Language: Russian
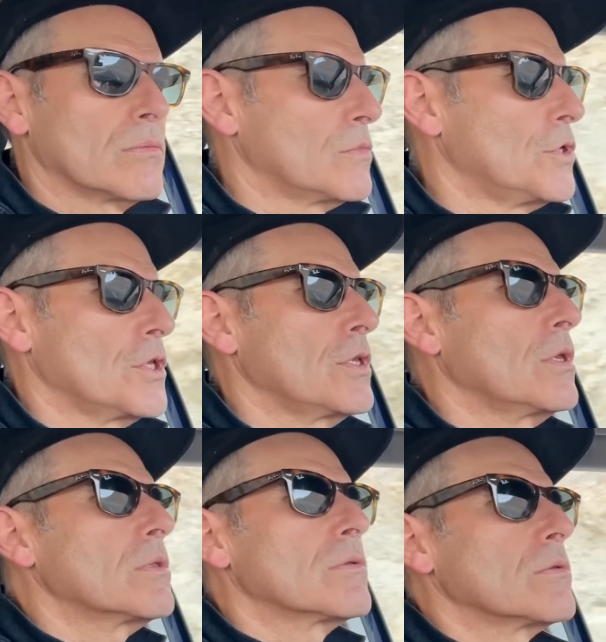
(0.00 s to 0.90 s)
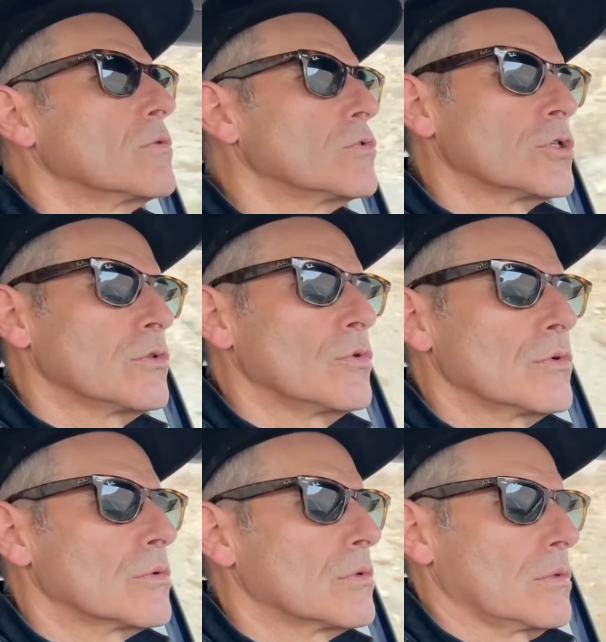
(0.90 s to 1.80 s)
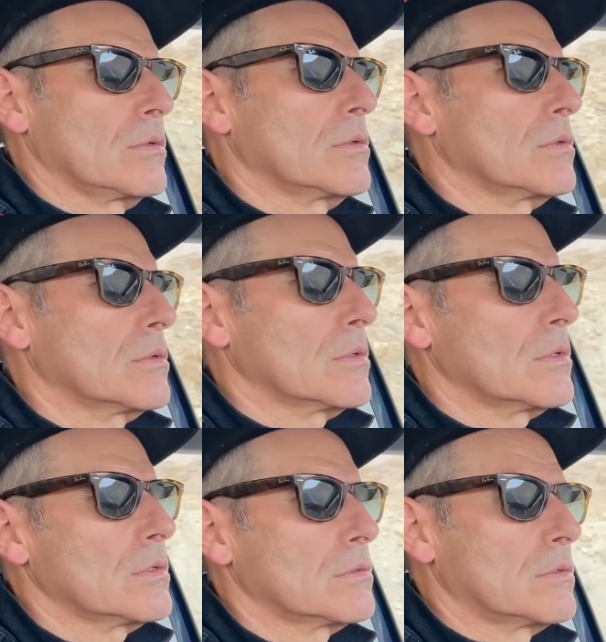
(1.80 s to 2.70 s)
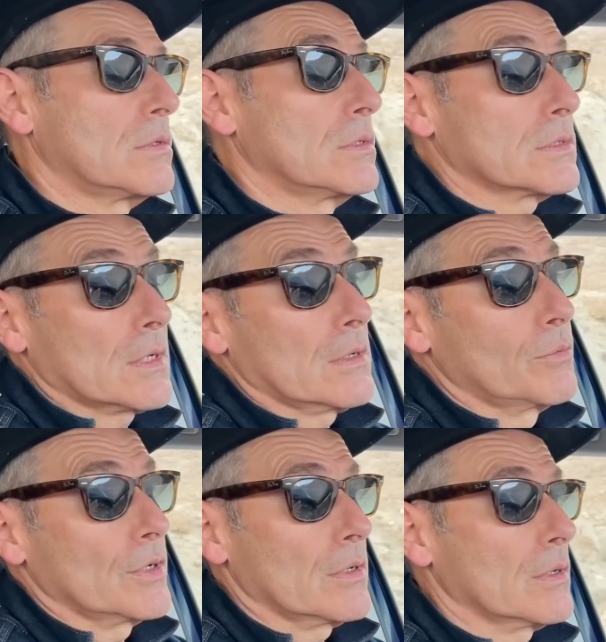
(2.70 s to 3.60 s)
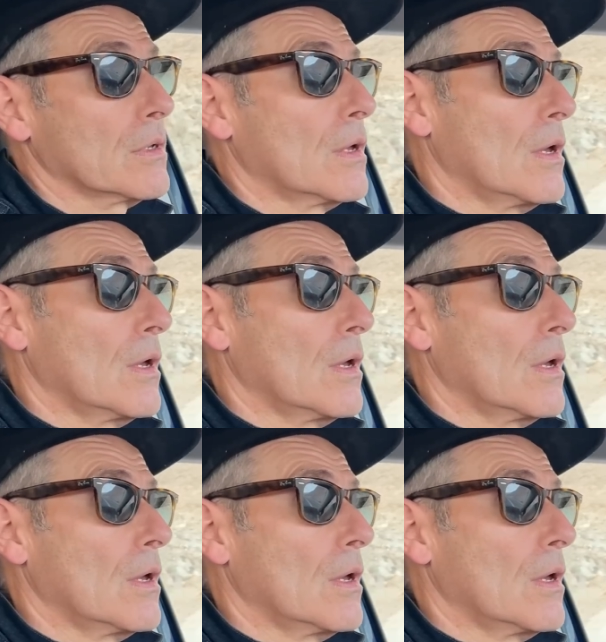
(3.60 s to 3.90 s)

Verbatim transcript: Да нет, не ушло. И, и, и как бы